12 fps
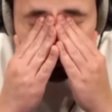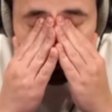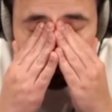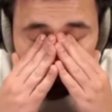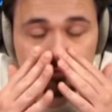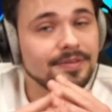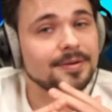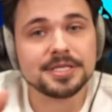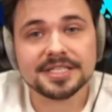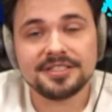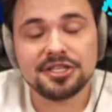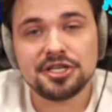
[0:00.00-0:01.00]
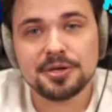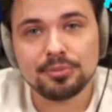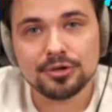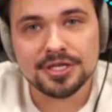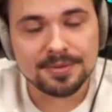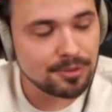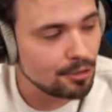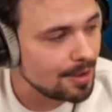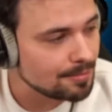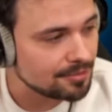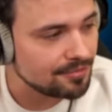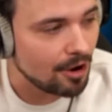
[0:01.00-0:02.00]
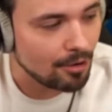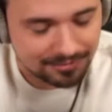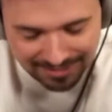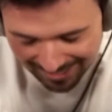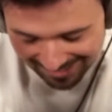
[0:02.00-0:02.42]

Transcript: i kurwa, przez tydzień później plułem krwią, nie?